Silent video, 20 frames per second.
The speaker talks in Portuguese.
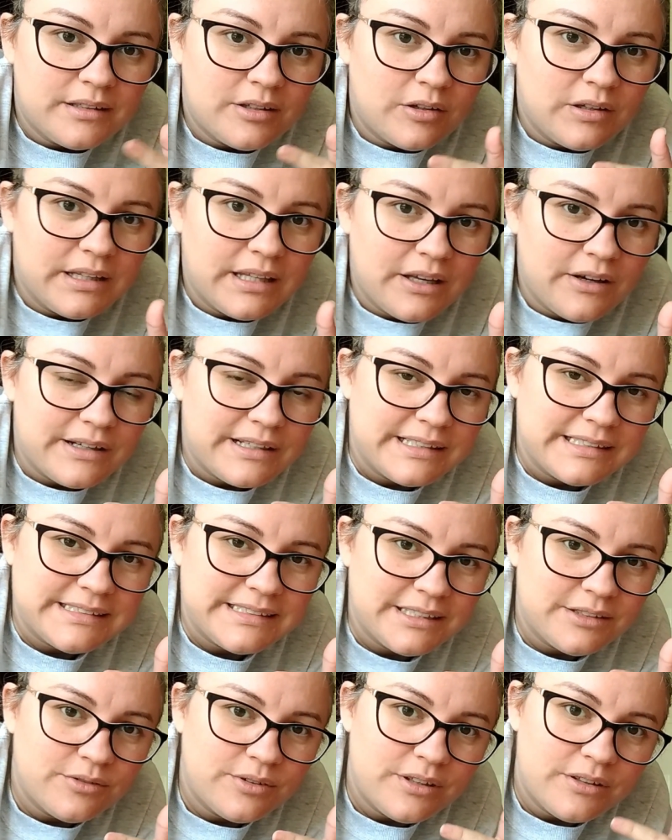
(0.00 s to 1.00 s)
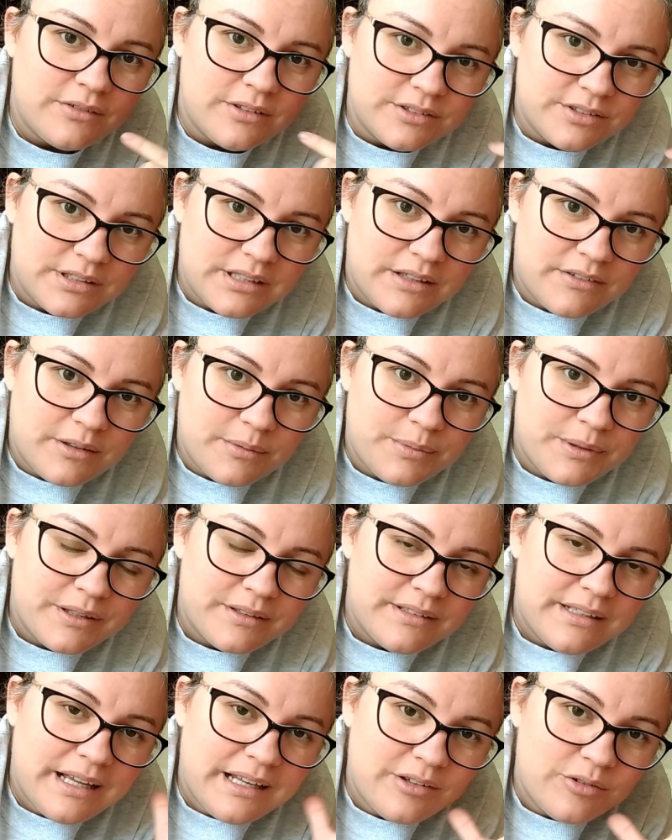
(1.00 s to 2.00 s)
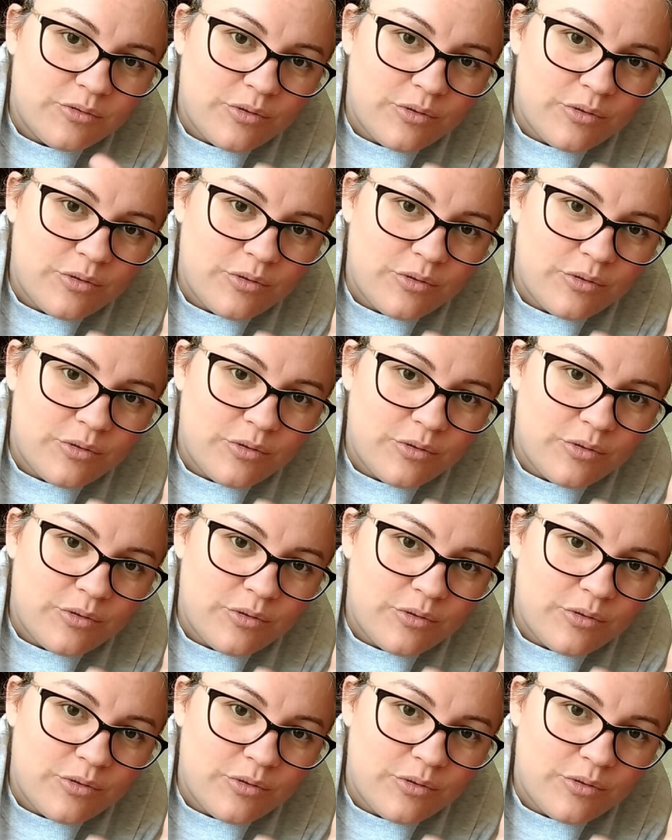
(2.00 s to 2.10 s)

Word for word: Então eu liguei o aquecedor enquanto eu dava banho nela e o